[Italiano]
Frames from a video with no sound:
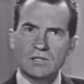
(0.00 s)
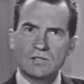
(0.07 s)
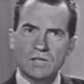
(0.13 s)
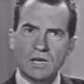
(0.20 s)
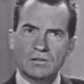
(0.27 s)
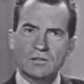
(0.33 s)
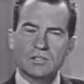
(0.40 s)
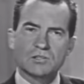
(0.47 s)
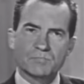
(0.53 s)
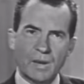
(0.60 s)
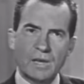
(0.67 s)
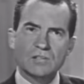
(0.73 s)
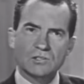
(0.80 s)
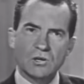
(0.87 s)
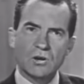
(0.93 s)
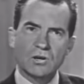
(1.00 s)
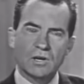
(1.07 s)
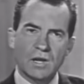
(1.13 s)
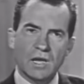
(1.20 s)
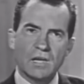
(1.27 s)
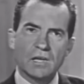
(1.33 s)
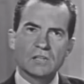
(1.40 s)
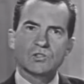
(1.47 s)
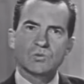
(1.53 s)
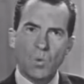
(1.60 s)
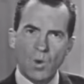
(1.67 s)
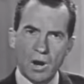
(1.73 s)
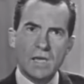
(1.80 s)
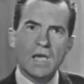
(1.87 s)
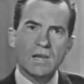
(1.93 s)
grigio, burocratico e
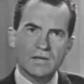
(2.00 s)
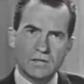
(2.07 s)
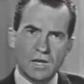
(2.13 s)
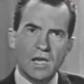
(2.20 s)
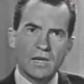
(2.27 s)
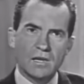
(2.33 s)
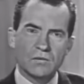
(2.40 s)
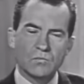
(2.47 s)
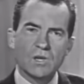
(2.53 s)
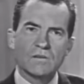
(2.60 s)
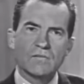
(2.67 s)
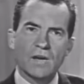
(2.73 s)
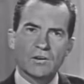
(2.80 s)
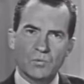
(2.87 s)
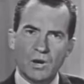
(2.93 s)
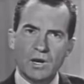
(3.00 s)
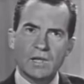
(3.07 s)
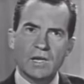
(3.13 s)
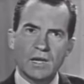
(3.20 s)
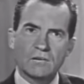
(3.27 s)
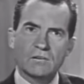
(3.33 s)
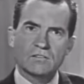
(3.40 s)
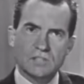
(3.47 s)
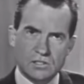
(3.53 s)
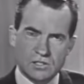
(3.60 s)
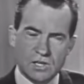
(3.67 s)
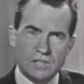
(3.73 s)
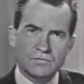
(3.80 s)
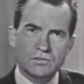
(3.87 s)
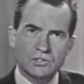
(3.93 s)
anche bruttino. Ma questo non è mai stato
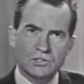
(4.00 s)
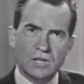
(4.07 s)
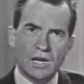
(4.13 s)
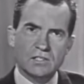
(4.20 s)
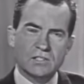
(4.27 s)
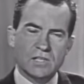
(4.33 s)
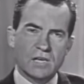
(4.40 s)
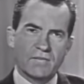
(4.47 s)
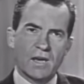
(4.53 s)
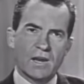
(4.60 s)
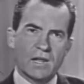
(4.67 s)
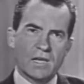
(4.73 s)
provato in realtà.